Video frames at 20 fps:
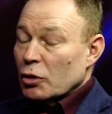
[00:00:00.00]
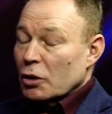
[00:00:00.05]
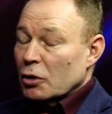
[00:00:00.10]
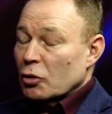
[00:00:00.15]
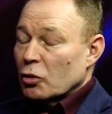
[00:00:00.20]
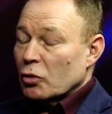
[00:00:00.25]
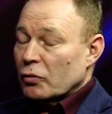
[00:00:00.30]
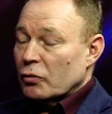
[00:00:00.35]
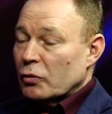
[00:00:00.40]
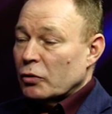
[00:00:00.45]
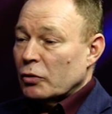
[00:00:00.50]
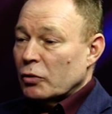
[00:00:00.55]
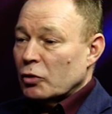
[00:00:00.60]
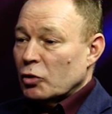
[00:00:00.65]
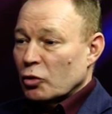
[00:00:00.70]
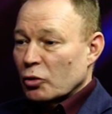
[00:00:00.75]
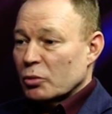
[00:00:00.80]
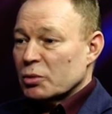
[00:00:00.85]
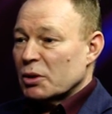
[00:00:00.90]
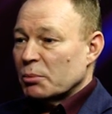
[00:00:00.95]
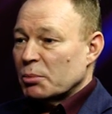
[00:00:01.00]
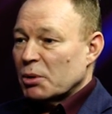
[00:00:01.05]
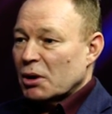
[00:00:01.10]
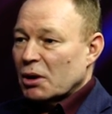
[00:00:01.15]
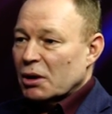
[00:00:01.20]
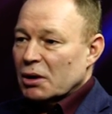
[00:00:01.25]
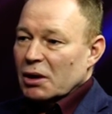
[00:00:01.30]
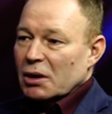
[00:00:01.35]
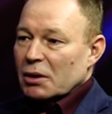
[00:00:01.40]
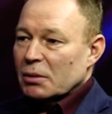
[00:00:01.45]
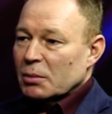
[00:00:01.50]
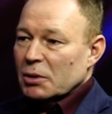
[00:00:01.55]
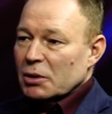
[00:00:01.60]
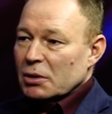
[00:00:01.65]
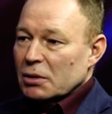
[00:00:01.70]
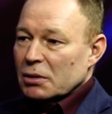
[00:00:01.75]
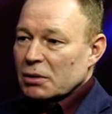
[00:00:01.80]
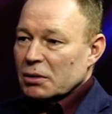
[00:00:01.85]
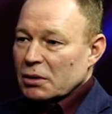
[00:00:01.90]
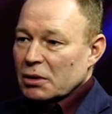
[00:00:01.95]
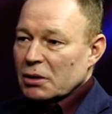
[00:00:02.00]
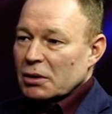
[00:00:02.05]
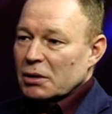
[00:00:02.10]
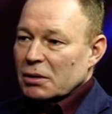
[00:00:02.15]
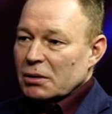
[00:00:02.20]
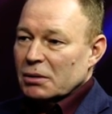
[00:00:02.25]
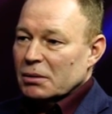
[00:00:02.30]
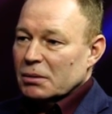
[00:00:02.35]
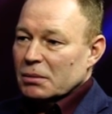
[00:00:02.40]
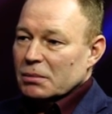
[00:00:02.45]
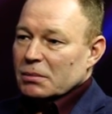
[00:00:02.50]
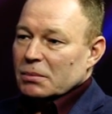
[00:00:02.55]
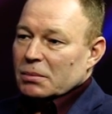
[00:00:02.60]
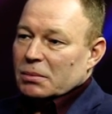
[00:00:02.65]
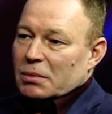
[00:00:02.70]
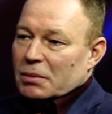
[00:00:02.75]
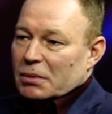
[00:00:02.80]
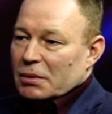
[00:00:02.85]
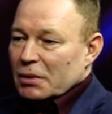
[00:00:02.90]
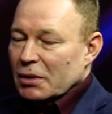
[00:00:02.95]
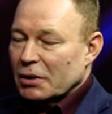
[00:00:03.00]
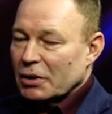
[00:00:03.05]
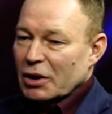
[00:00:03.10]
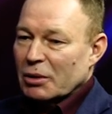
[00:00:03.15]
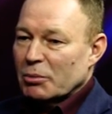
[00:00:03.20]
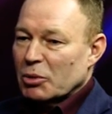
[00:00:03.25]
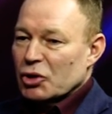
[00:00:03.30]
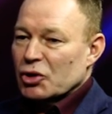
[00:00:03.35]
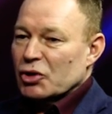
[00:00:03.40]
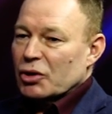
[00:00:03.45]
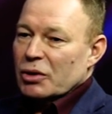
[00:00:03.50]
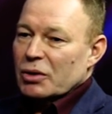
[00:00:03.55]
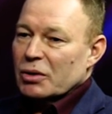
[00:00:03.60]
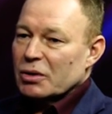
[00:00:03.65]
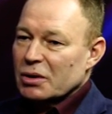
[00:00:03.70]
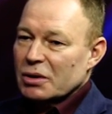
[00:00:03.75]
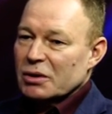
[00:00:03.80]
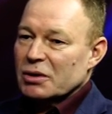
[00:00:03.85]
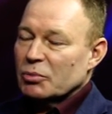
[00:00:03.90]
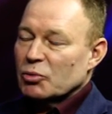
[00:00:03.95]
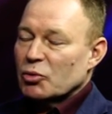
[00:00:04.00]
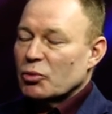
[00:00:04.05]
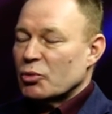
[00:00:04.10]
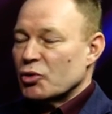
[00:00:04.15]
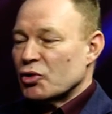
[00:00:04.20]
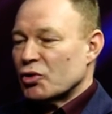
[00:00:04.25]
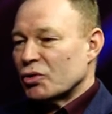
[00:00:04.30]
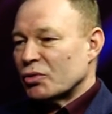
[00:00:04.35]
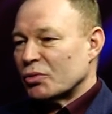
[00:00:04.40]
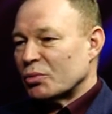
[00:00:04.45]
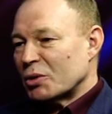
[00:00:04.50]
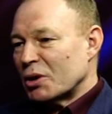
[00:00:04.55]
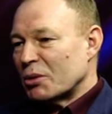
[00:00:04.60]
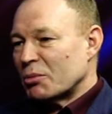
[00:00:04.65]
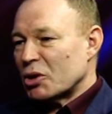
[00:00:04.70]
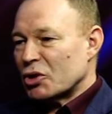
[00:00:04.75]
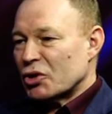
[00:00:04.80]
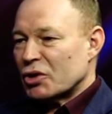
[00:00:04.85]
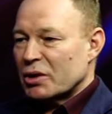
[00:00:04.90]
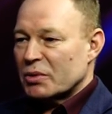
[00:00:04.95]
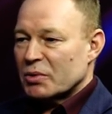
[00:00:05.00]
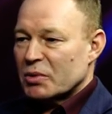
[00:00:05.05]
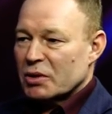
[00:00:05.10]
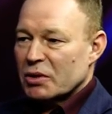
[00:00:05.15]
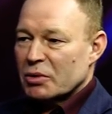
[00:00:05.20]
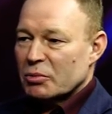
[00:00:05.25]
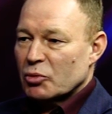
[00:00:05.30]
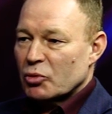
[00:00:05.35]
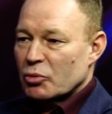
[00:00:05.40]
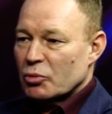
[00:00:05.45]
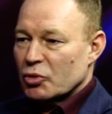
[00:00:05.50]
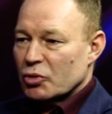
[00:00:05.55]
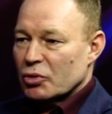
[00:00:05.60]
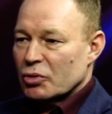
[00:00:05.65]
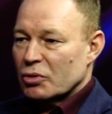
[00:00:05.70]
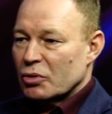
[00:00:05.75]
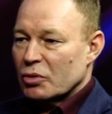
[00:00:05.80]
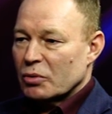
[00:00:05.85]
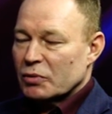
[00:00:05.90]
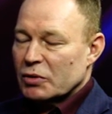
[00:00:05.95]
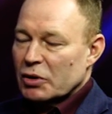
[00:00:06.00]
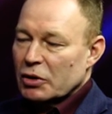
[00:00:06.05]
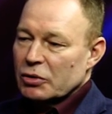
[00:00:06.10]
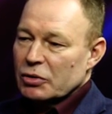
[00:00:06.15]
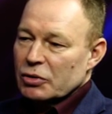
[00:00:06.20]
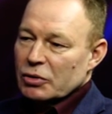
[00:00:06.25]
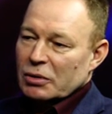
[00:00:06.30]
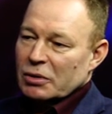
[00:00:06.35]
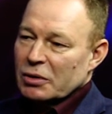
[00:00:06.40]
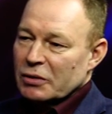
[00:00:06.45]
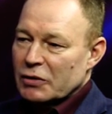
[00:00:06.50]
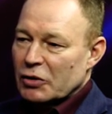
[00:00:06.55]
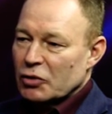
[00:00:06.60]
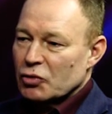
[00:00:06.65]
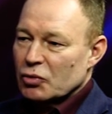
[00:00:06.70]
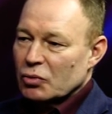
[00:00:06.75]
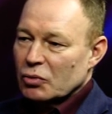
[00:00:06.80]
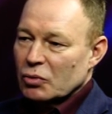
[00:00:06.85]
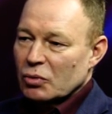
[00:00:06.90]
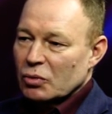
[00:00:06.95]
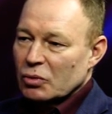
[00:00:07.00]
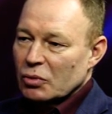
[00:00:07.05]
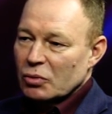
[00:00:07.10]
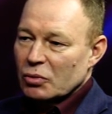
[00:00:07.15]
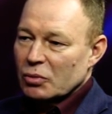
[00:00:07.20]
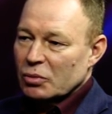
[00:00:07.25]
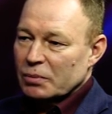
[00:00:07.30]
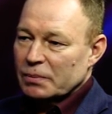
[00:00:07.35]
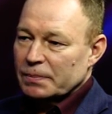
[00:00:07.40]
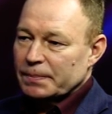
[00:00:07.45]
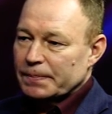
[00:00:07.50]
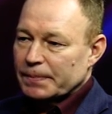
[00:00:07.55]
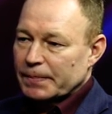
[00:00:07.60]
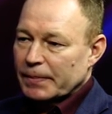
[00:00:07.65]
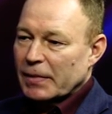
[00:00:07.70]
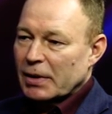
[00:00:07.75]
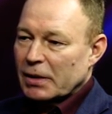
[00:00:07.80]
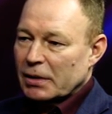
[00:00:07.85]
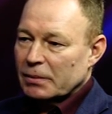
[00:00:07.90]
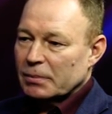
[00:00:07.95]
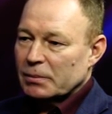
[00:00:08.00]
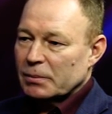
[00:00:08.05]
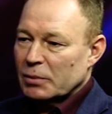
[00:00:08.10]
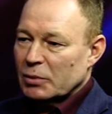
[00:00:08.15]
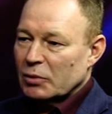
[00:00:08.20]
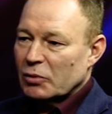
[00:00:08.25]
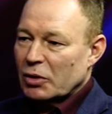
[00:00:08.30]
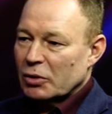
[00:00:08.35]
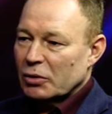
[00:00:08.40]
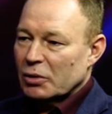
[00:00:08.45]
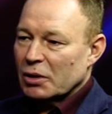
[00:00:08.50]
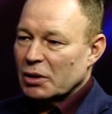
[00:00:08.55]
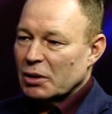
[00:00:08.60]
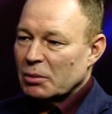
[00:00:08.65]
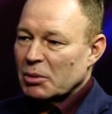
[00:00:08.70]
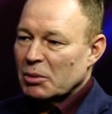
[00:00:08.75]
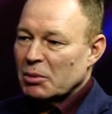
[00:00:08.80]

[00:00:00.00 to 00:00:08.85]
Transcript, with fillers: ну, диалог ведем с операторами, да. Они обращаются за помощью, мы обращаемся за помощью, идем навстречу друг другу. Да, бывают такие